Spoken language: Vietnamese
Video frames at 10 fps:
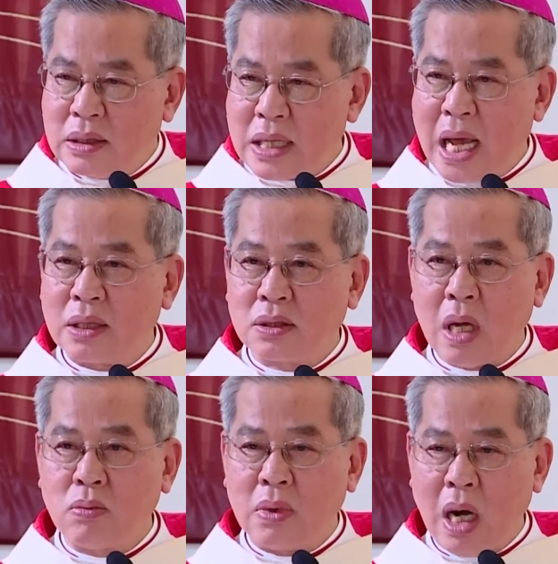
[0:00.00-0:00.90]
tràn
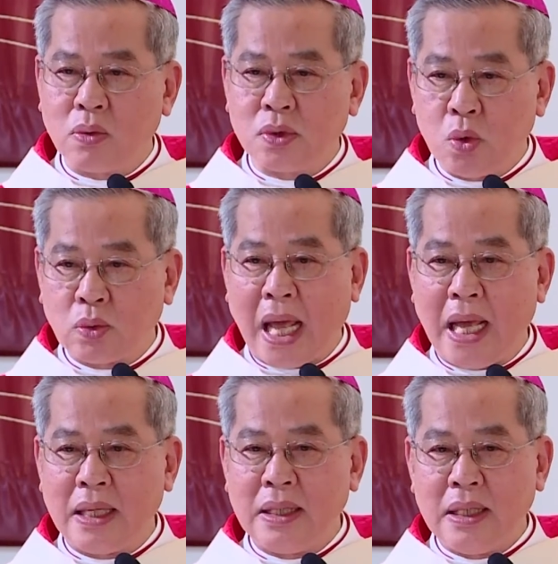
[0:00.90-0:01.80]
trong lòng chúng
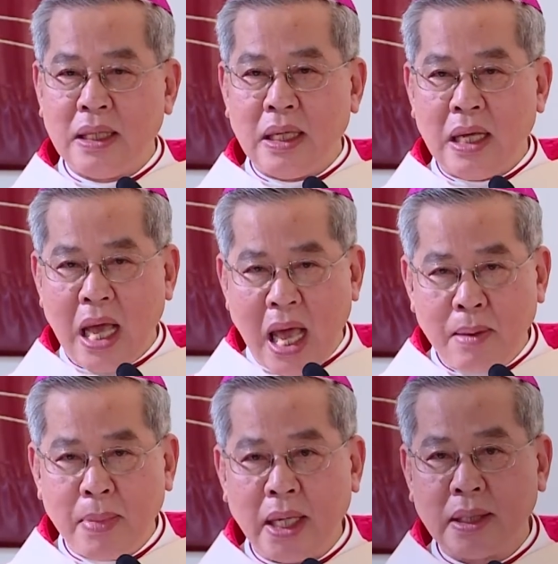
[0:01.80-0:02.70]
ta.
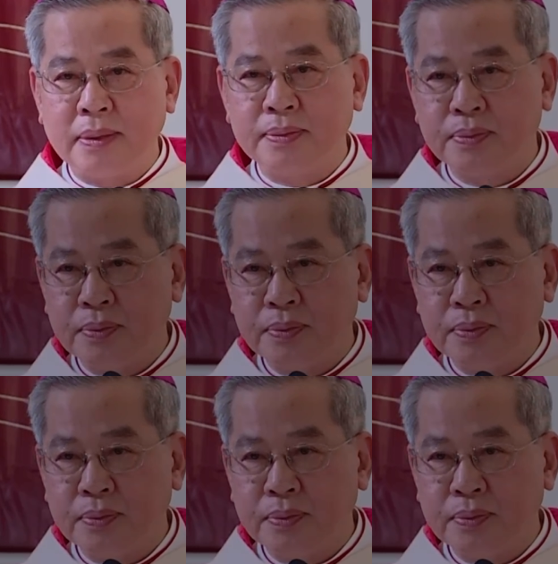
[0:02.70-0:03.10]
Amen.